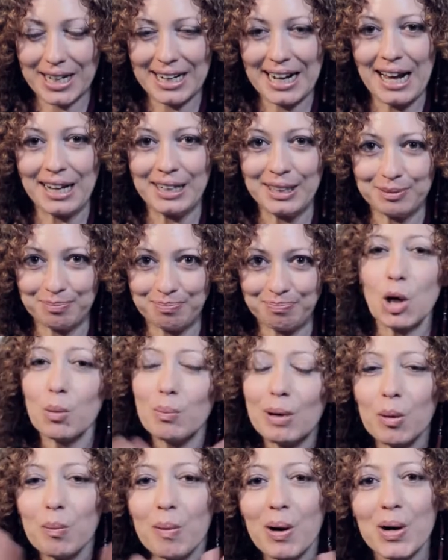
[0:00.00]
canale. Ciao
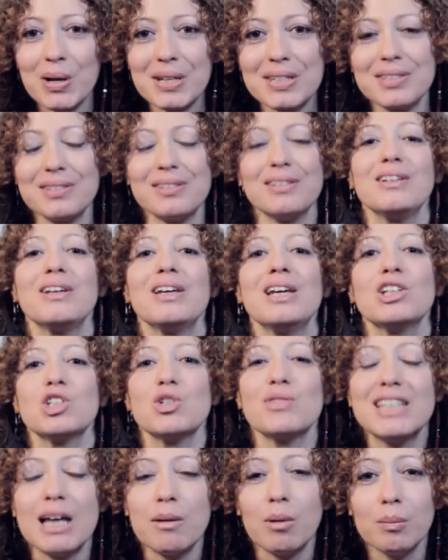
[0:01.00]
Bowboys,
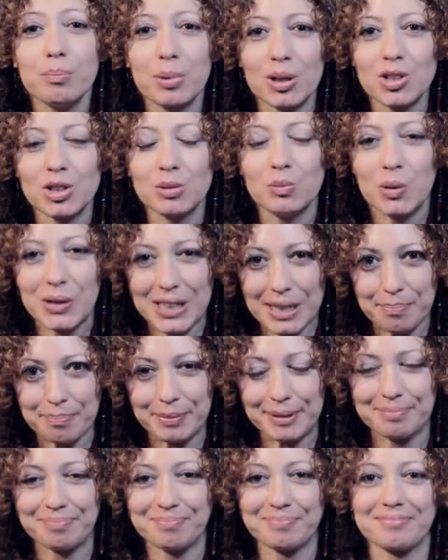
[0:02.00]
ci vediamo al prossimo
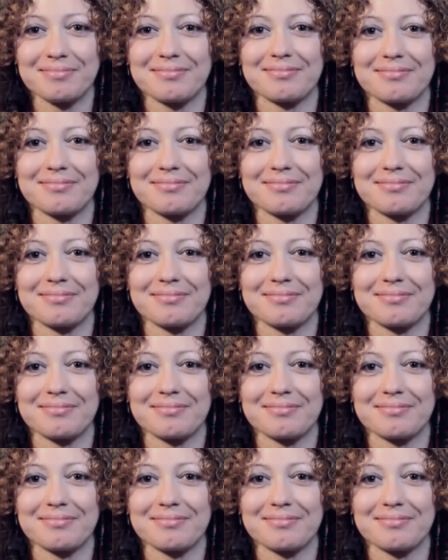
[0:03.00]
clip.